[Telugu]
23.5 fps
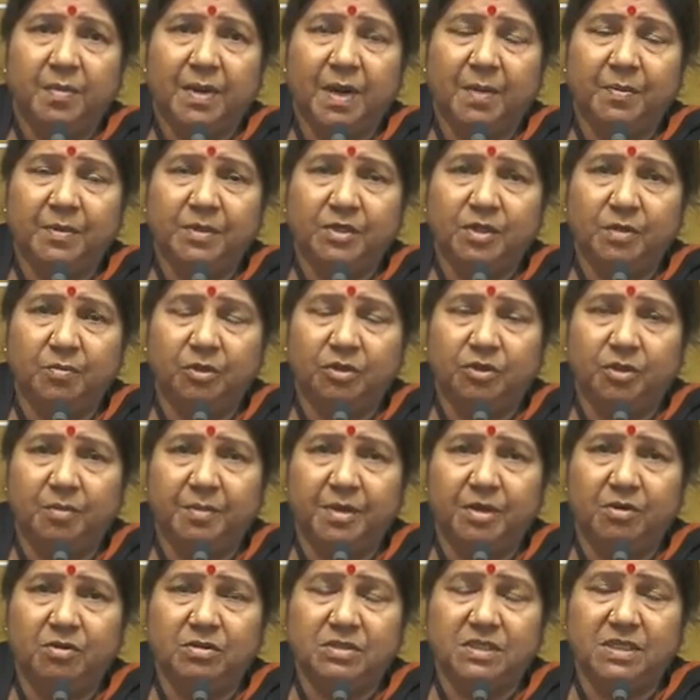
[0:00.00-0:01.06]
ప్రపంచం
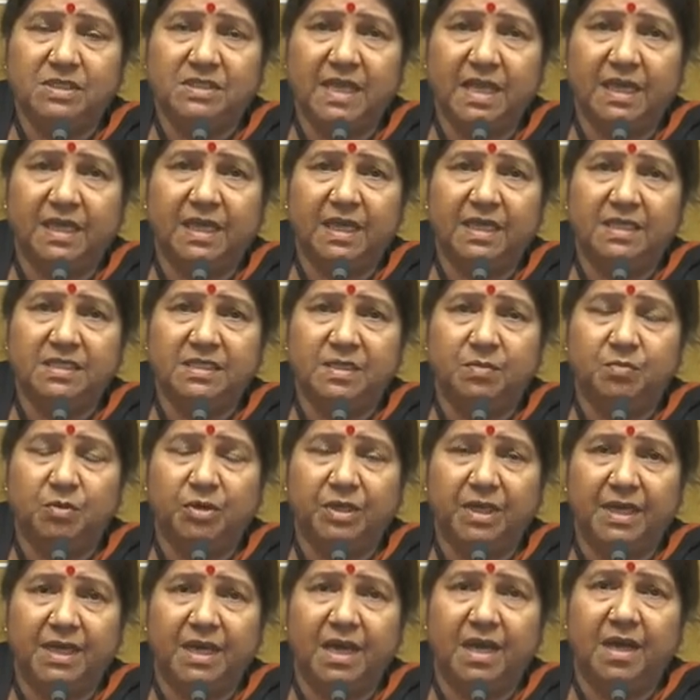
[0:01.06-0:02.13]
మొత్తం నుంచి సేకరించి
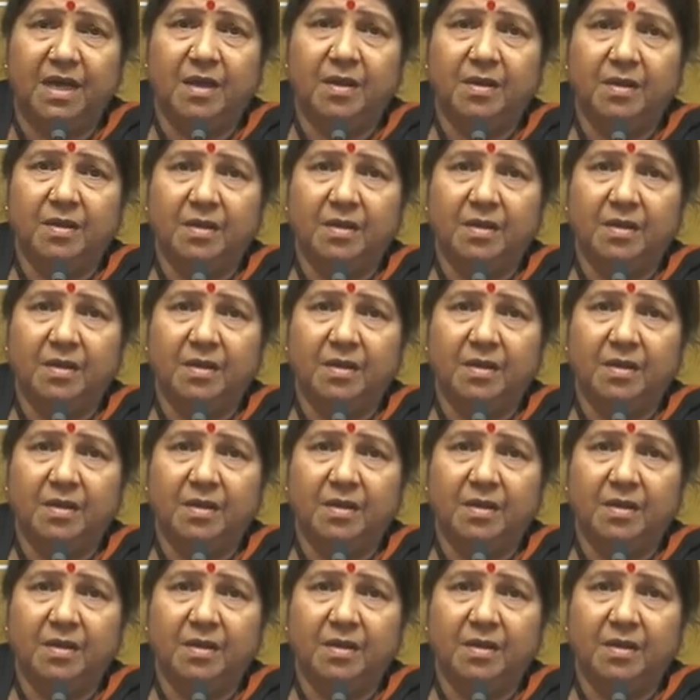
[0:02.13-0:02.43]
ముఖ్యంగా